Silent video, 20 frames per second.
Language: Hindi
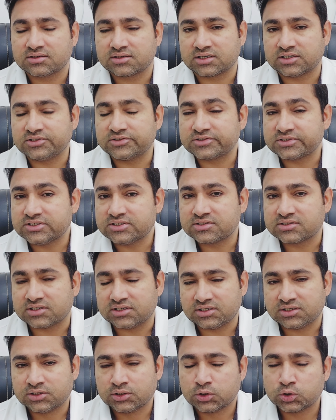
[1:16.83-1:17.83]
कंट्रीज़
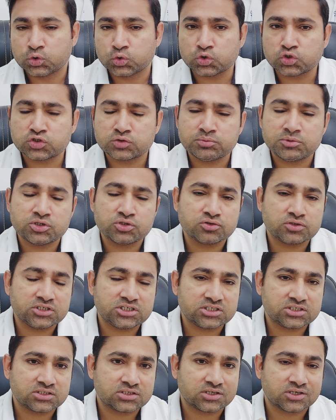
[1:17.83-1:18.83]
की उसमें जो
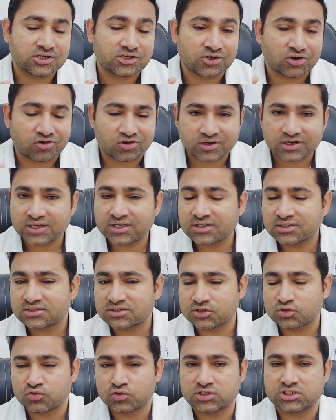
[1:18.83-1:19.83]
ये क्योटिक
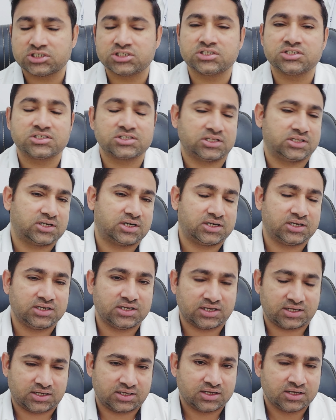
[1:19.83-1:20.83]
सिचुएशन चल
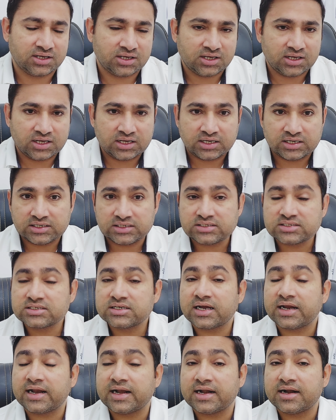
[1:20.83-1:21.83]
रही है
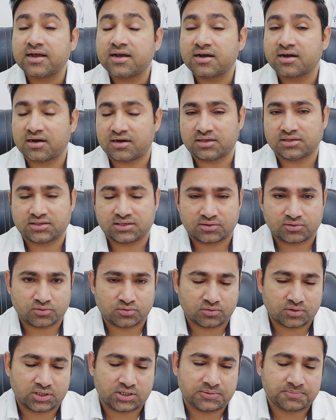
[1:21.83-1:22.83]
इसका एंड कहाँ तक
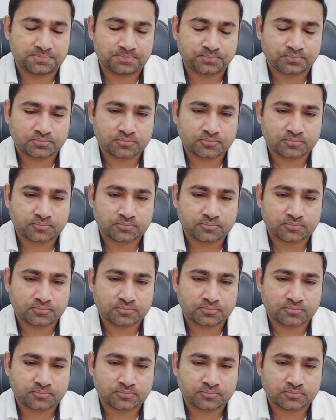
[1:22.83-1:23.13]
होगा